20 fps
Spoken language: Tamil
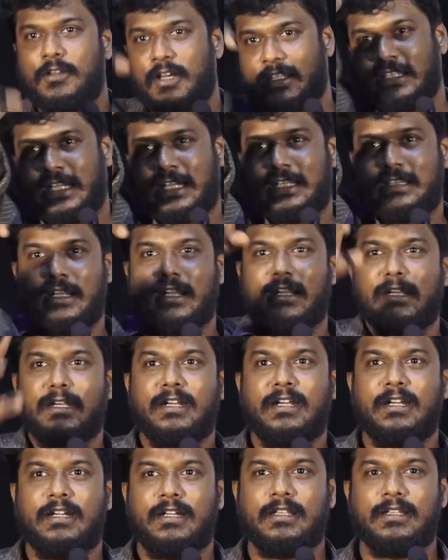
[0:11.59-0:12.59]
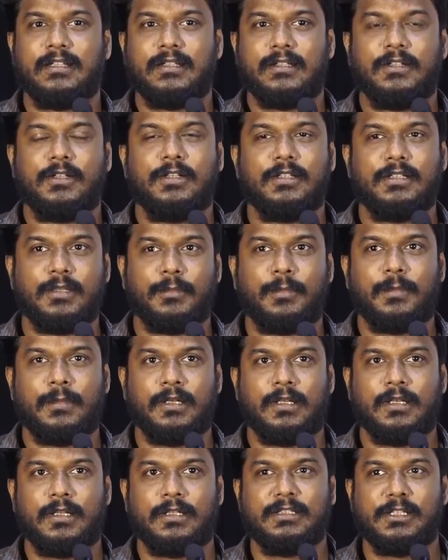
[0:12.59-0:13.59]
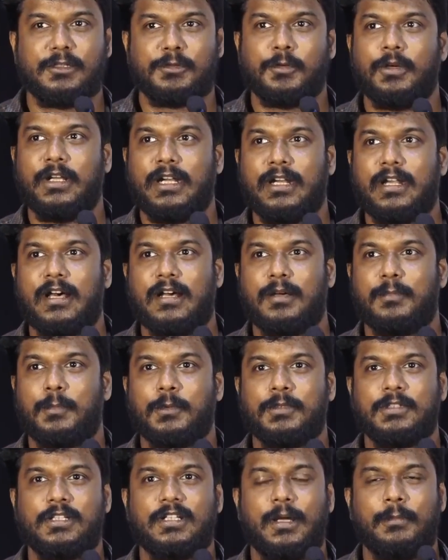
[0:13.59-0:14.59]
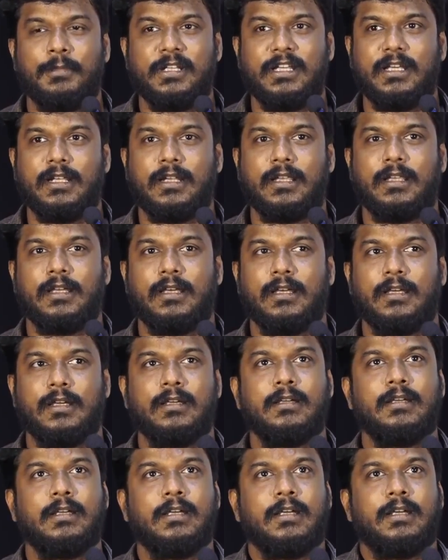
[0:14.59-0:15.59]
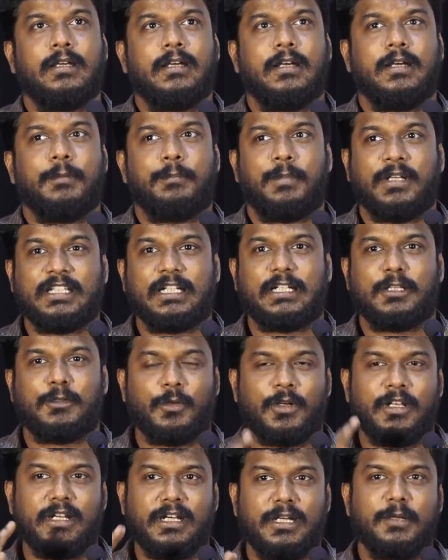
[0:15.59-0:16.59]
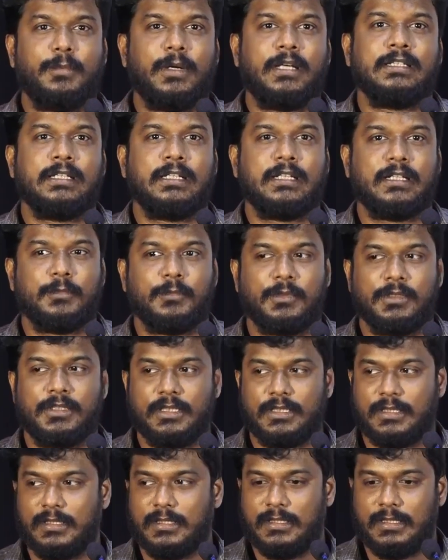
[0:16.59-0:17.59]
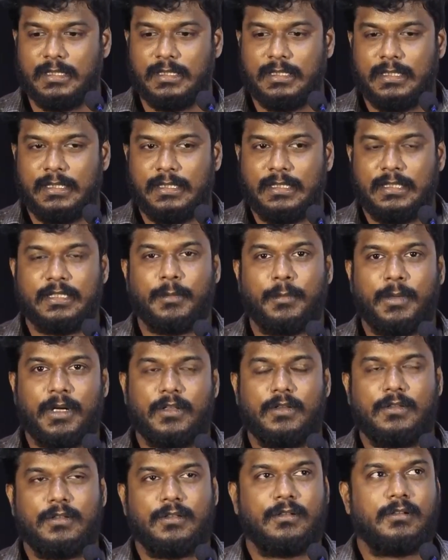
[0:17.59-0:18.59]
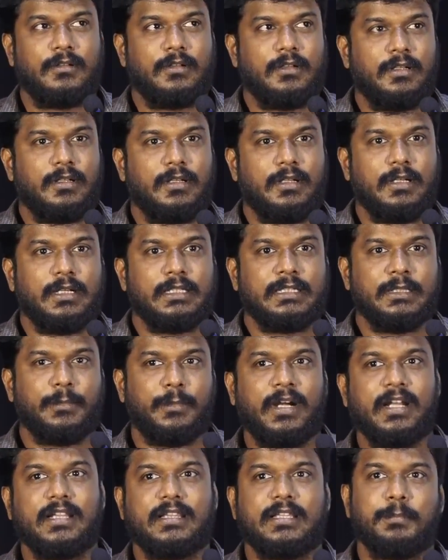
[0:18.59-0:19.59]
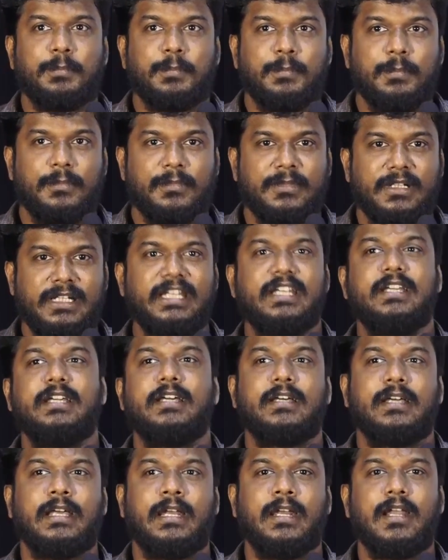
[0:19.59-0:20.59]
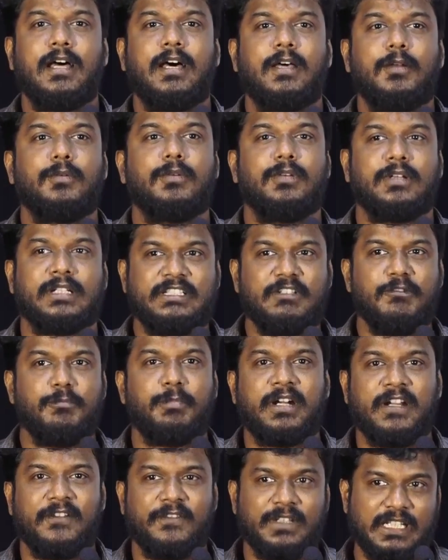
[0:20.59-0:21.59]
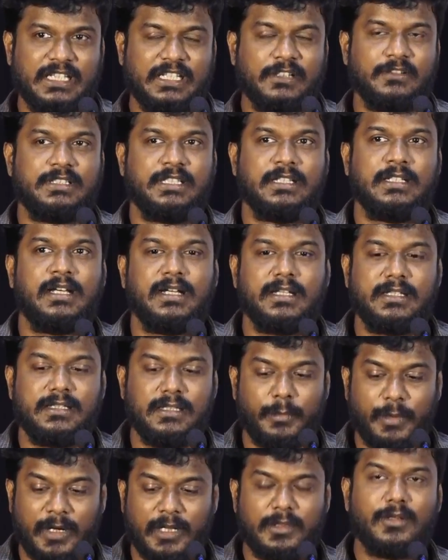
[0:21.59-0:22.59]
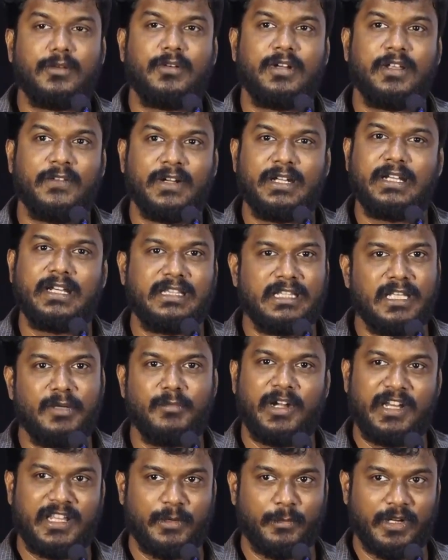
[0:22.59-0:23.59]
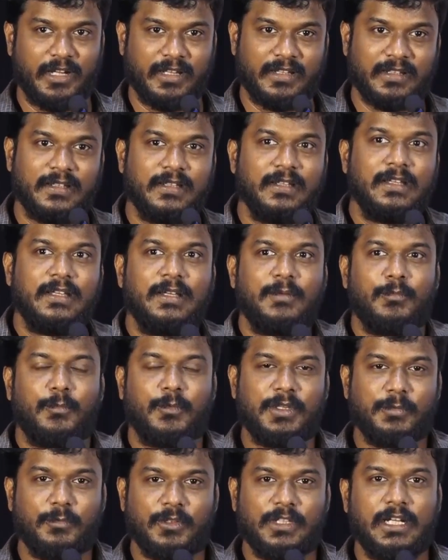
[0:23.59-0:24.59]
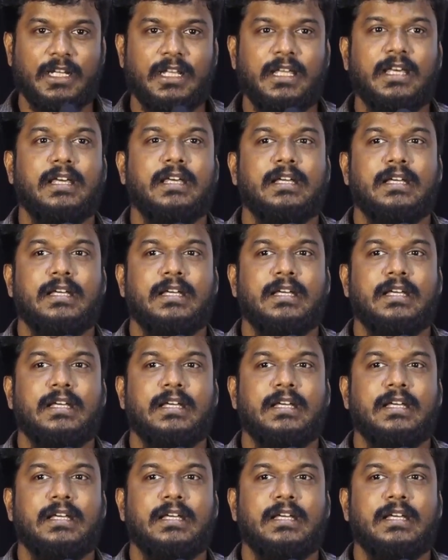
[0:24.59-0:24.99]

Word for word: அந்த இடத்துல நின்றுட்டு இந்த இந்த ஷோ என்ன ஆக போகுது அப்படிங்கிற பதட்டத்தோடு நின்று பார்த்துட்டு இருக்கும்போது இந்த படம் இந்த படத்தை நீங்கள் எல்லாரும் ரிசீவ் பண்ண விதத்தை வச்சு தான் இந்த படத்தினுடைய வெற்றி தீர்மானிக்கப்பட்டது முத முதல்ல